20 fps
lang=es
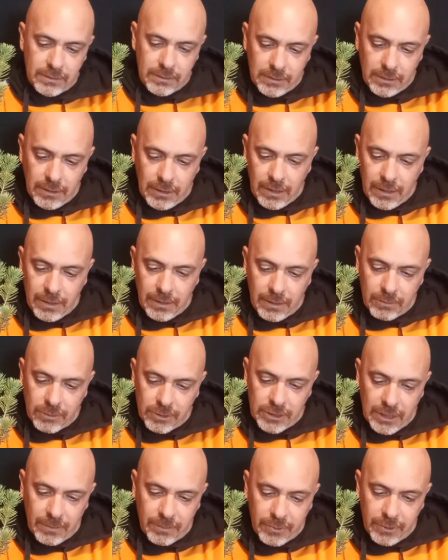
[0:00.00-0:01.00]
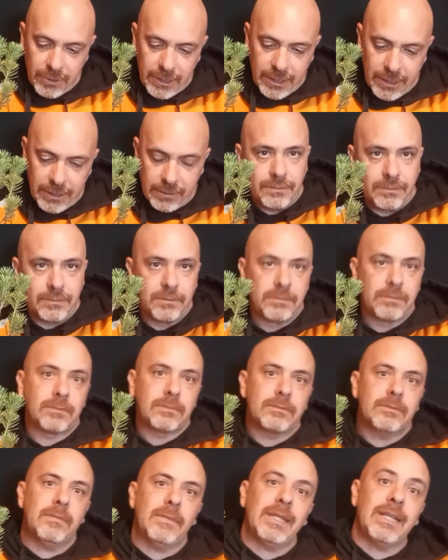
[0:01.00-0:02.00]
Y le vamos a poner
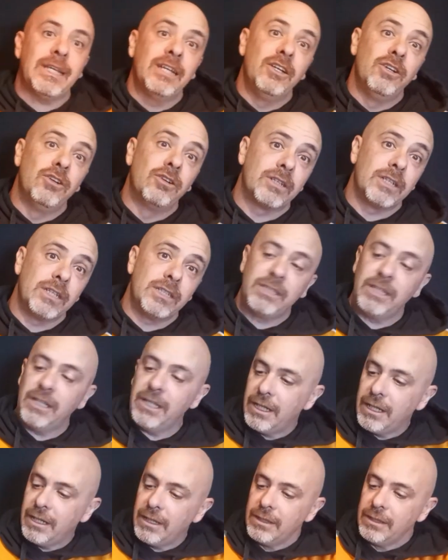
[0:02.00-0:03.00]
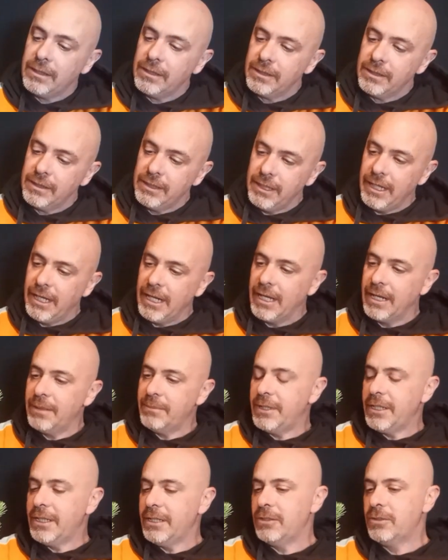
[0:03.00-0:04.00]
lo que es el,
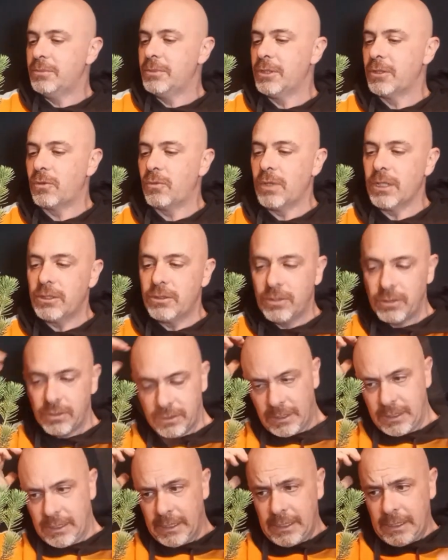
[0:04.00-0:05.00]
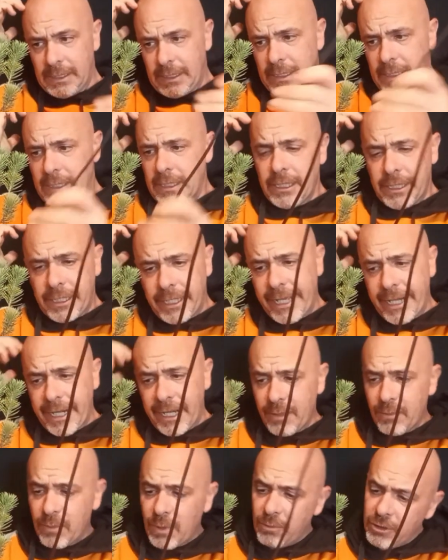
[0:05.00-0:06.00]
alambre del número 4. Y ahora, en
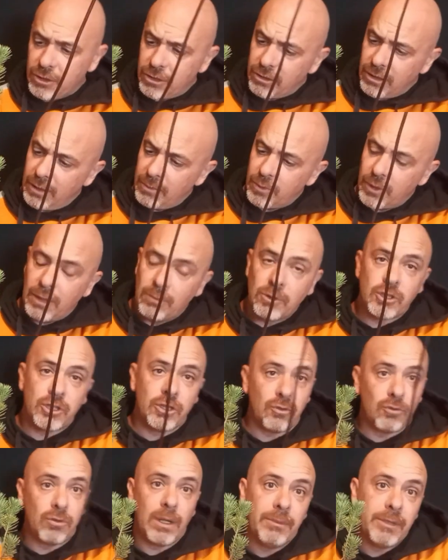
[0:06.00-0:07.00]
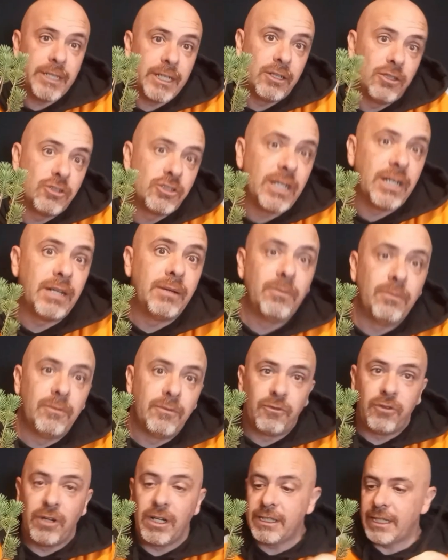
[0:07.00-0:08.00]
el momento que le pongamos, seguramente que nos hagan
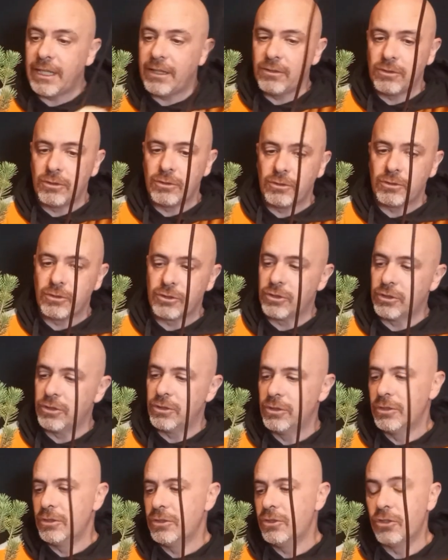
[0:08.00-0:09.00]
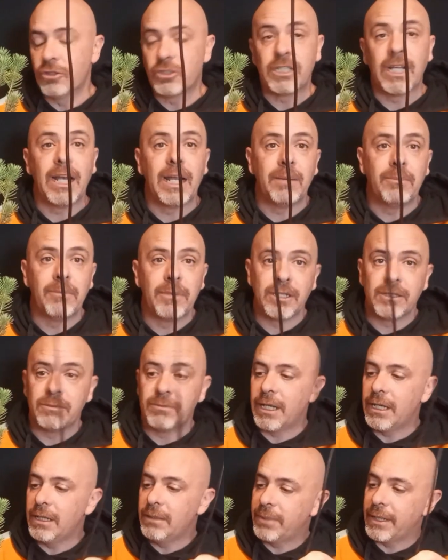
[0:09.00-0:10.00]
falta dos, alambres,
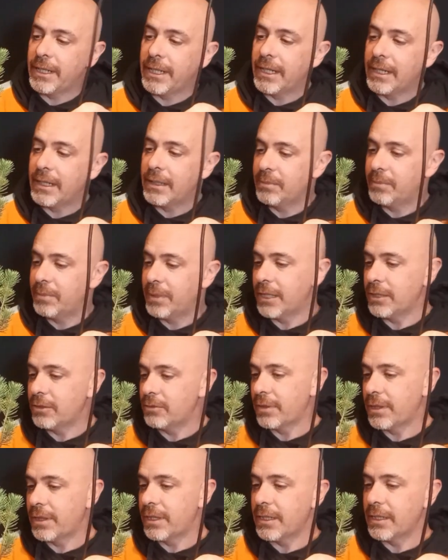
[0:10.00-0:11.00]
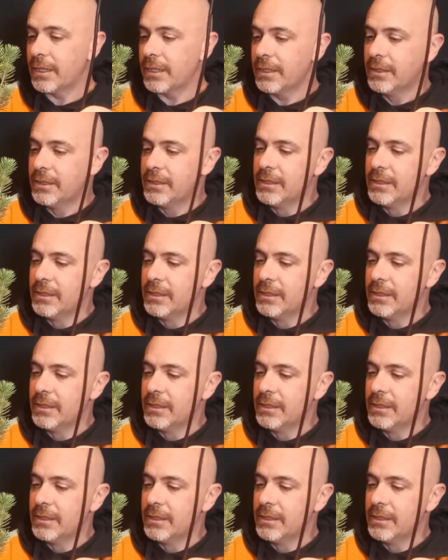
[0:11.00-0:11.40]
¿vale? Para, torcerle.